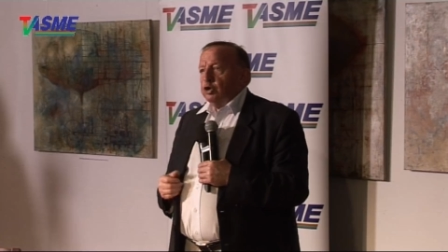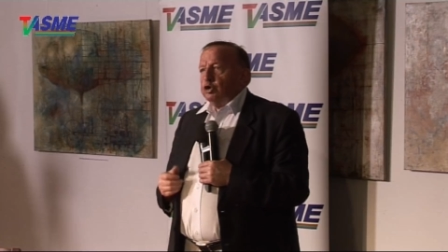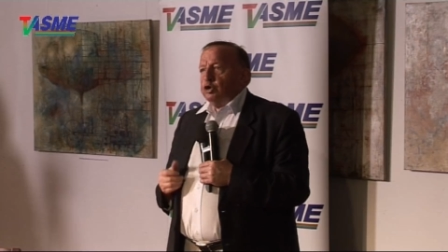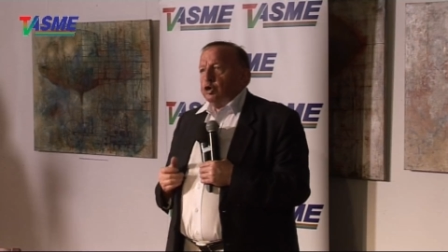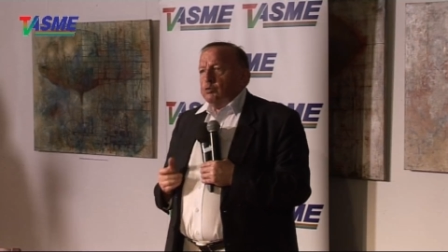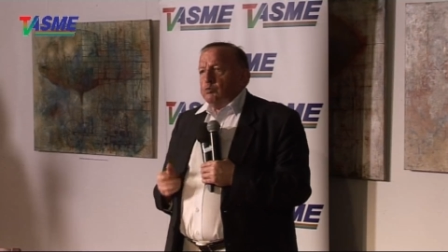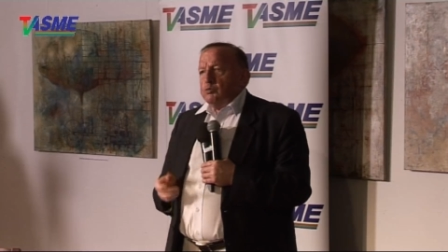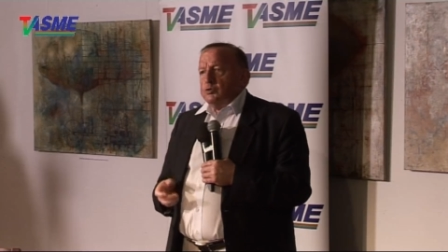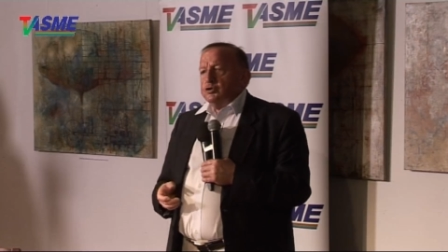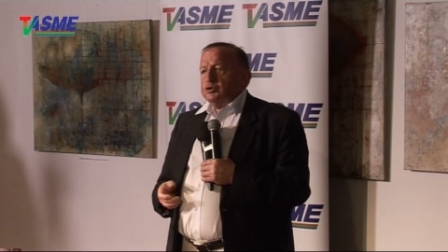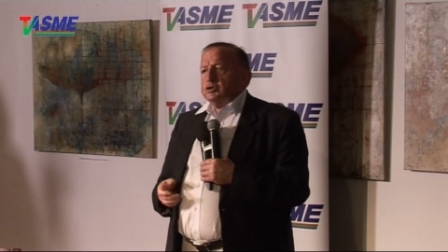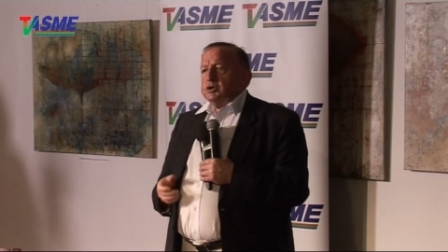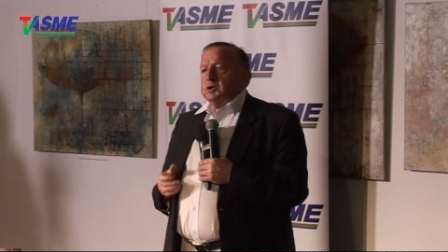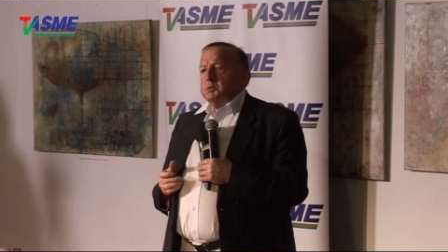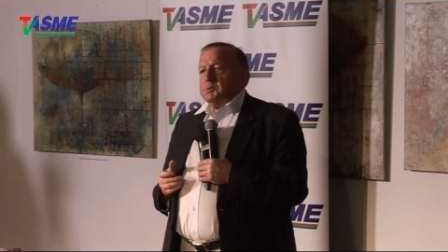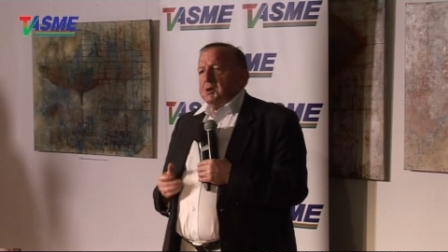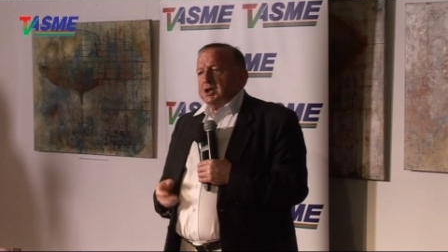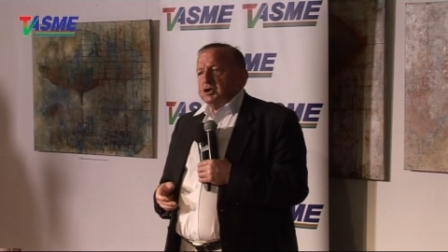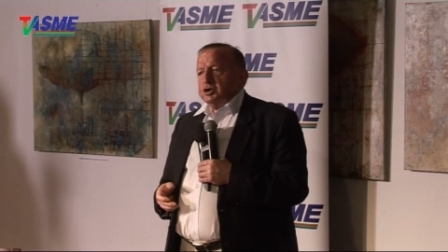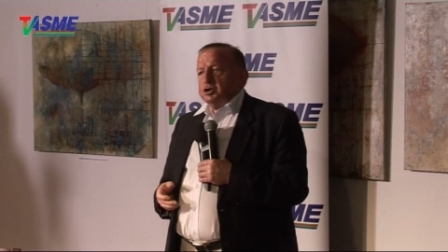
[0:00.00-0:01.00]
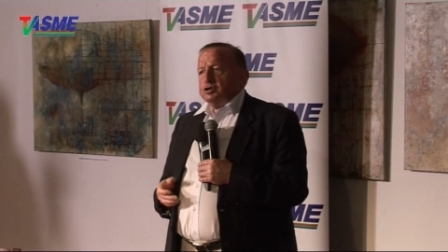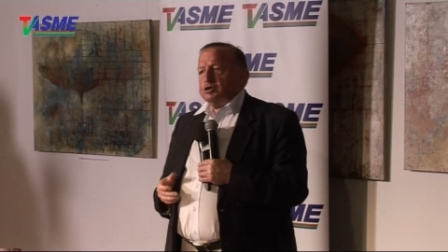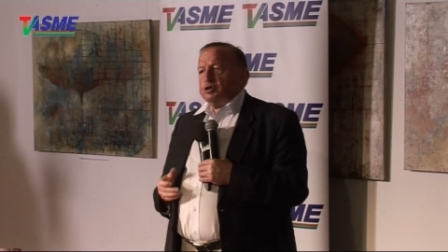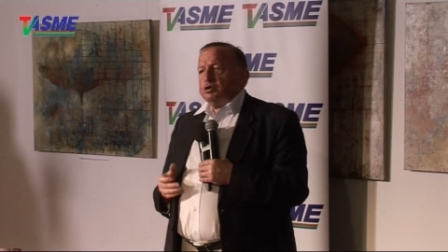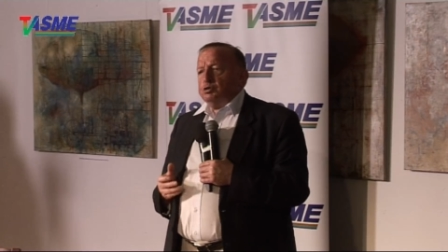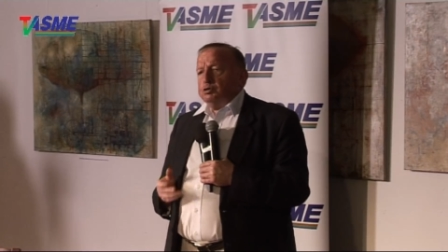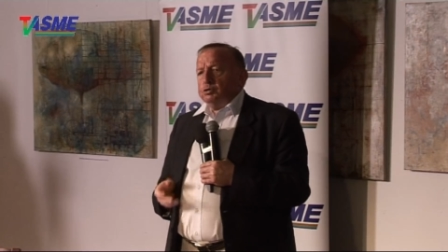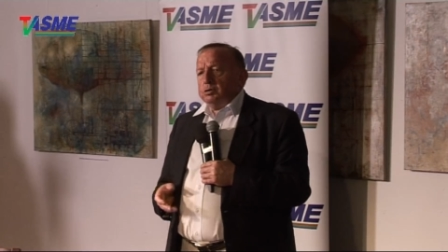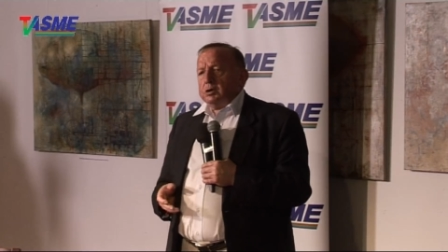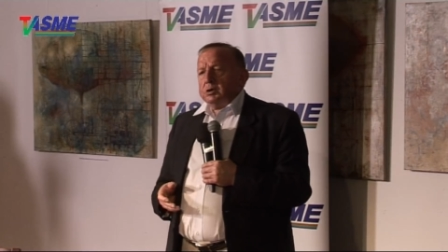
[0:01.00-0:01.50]
to musi mieć z
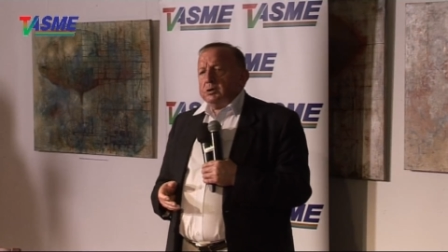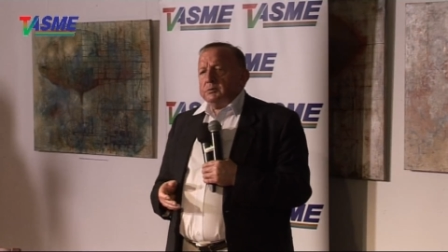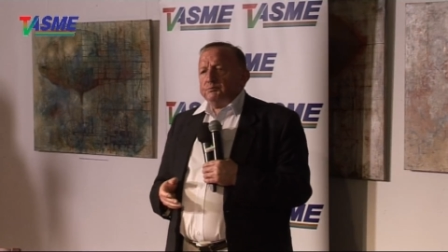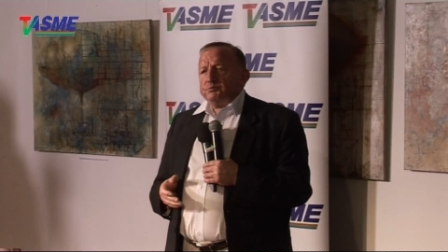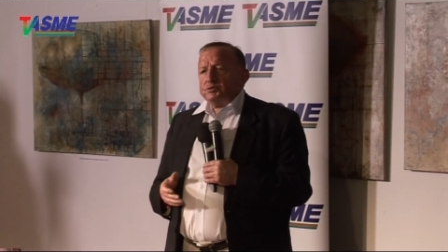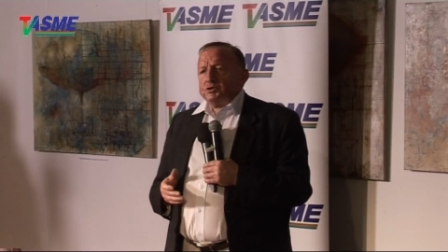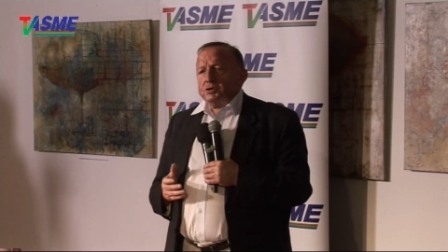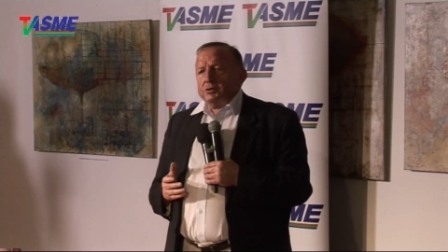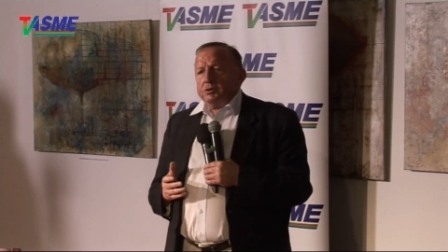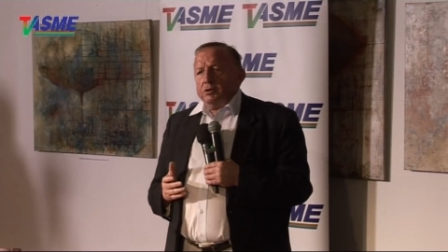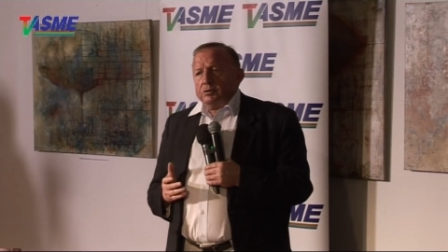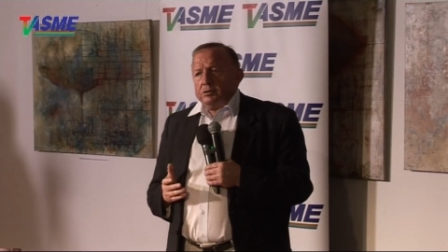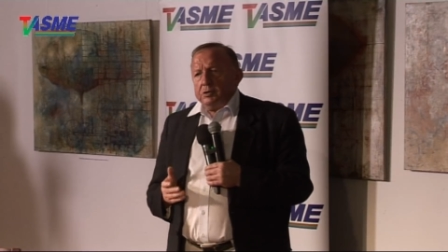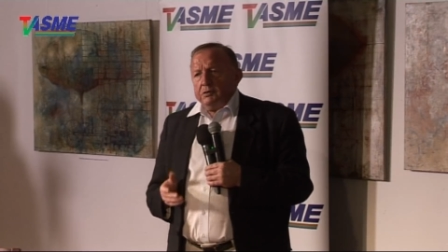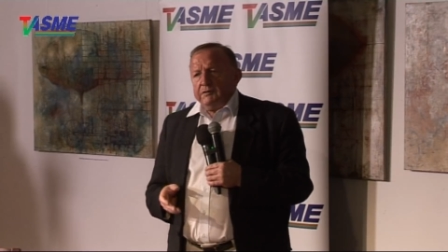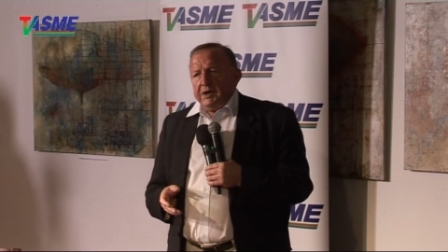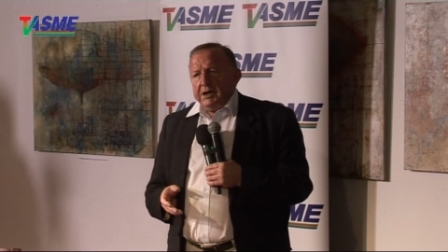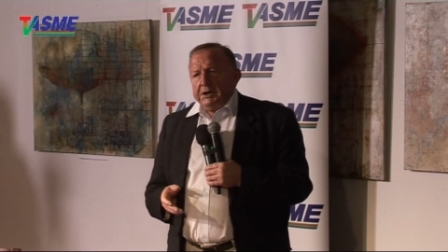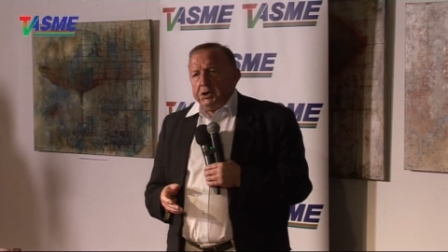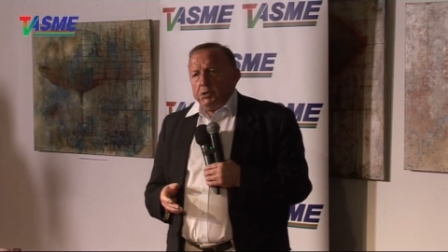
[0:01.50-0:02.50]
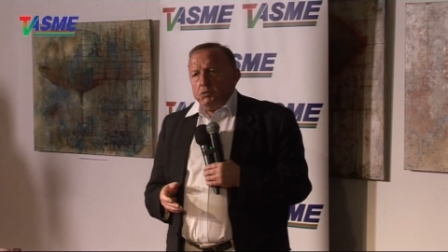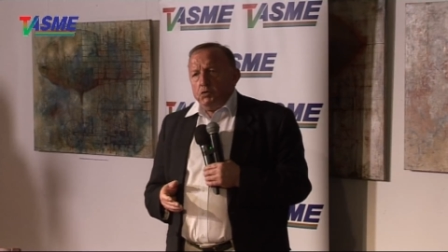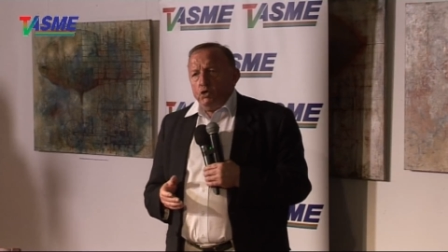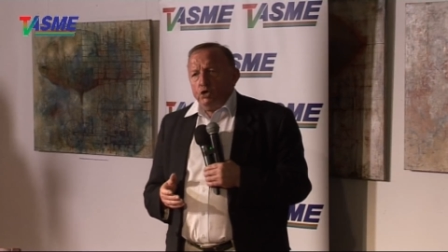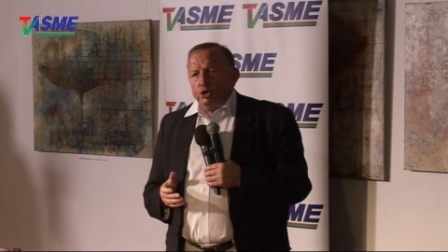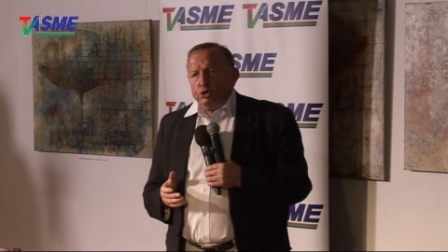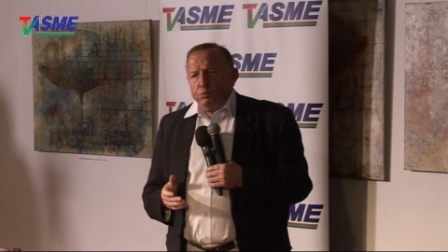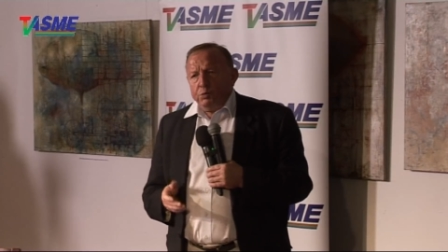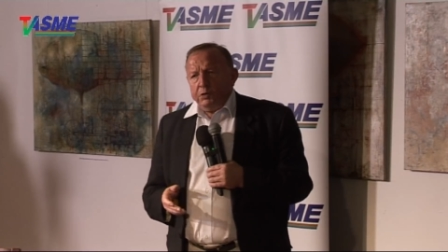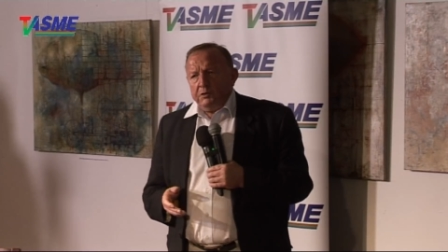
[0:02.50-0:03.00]
góry przygotowaną
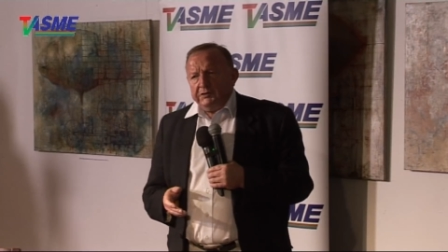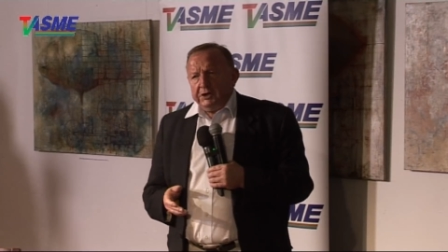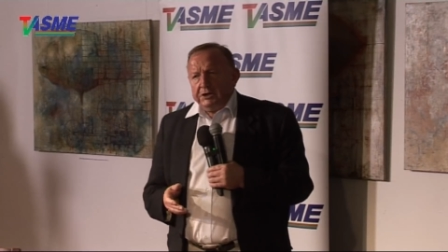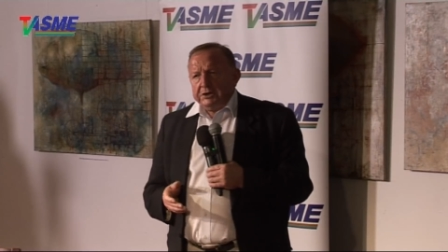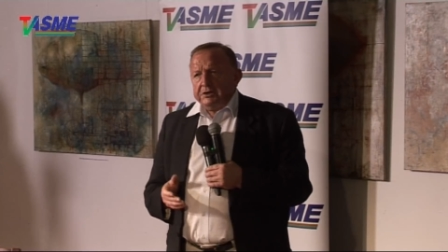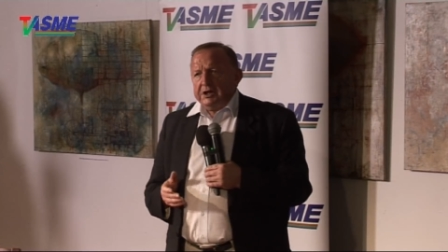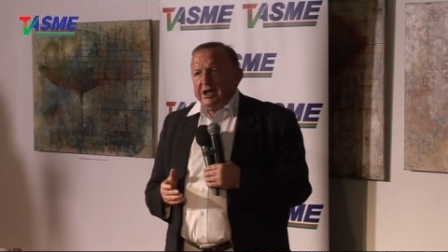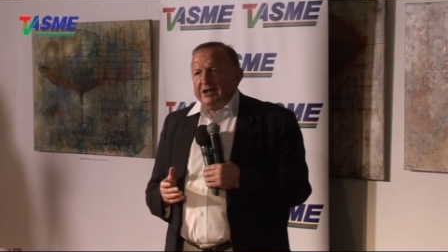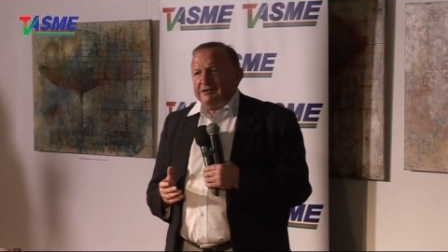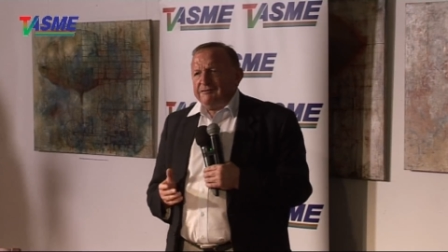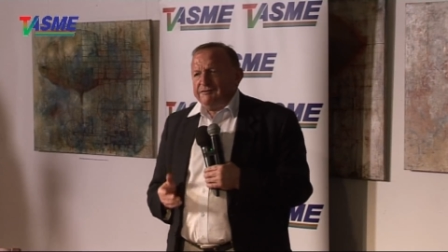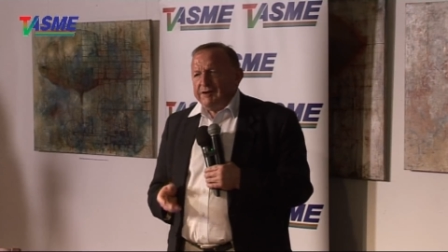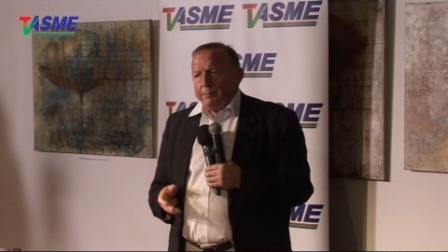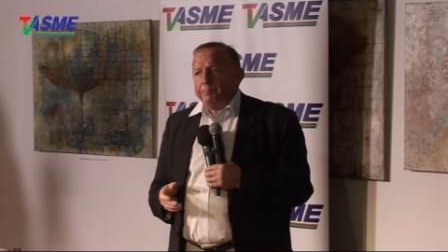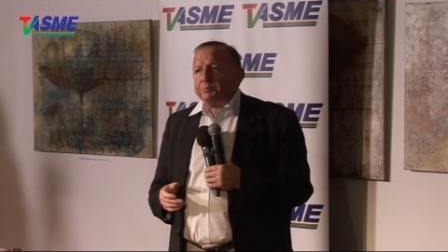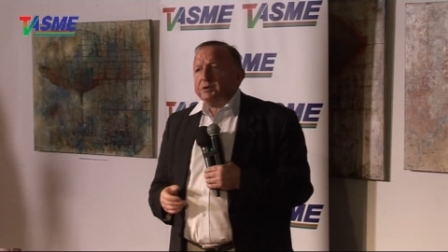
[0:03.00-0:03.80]
odpowiedź na dwa